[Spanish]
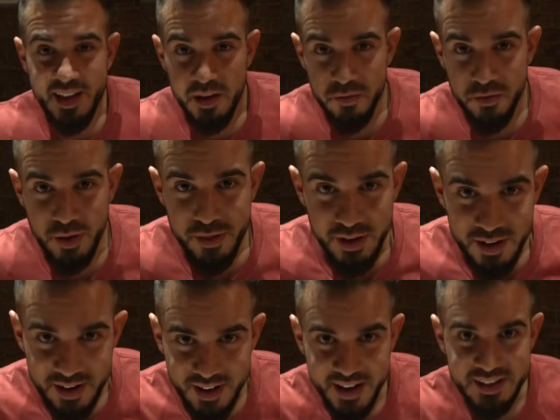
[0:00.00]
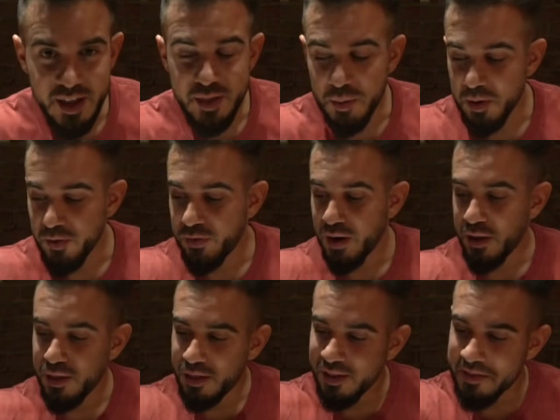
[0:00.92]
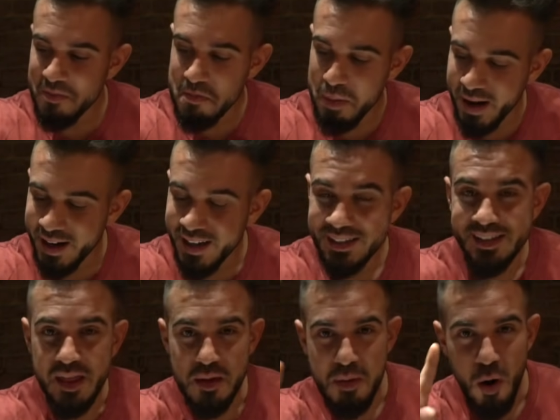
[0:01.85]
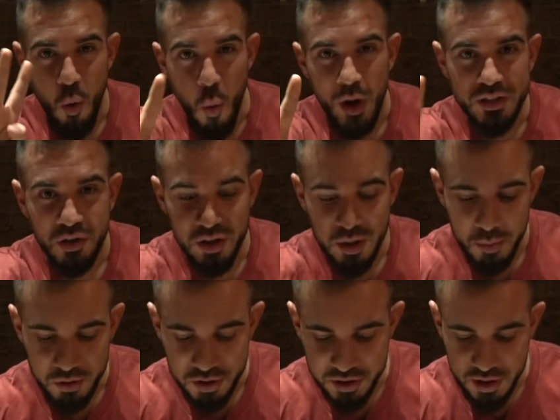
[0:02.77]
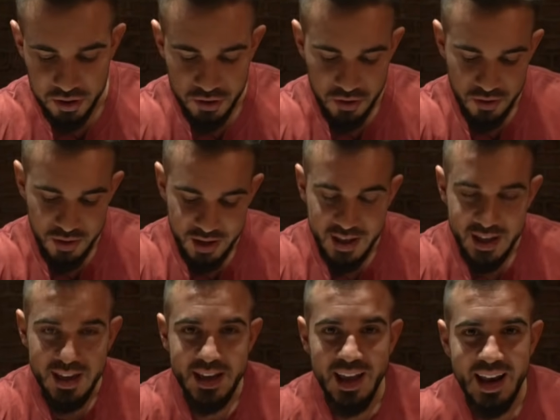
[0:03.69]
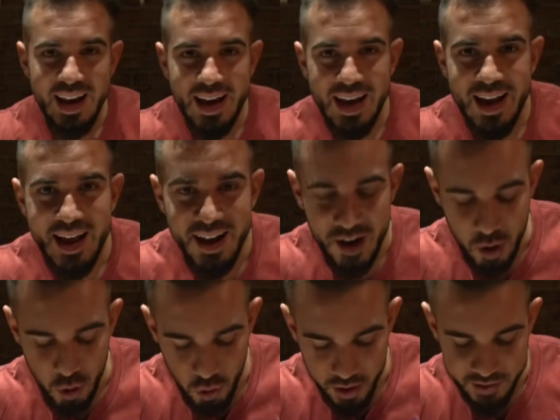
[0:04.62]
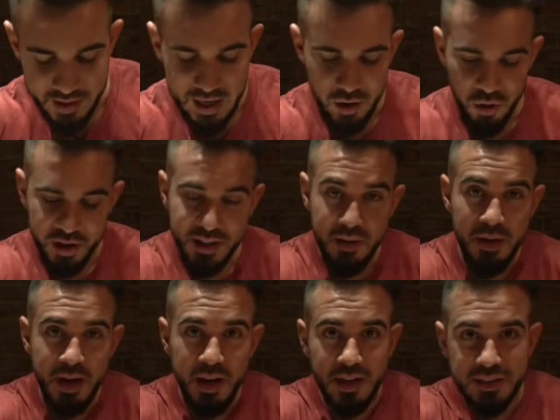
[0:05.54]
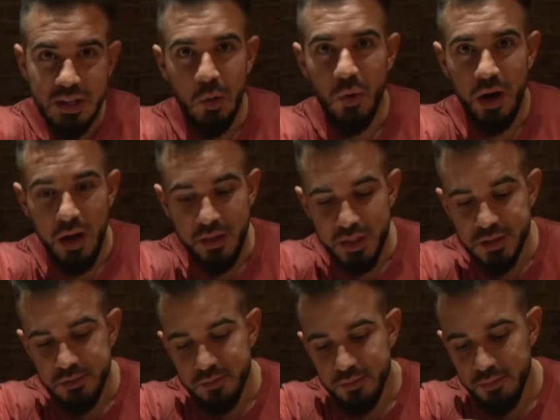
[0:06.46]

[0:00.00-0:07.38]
Qué fácil es hacerme feliz. Panes, encima cuatro tipos distintos y la croqueta. La croqueta viene aquí en esta urna y haces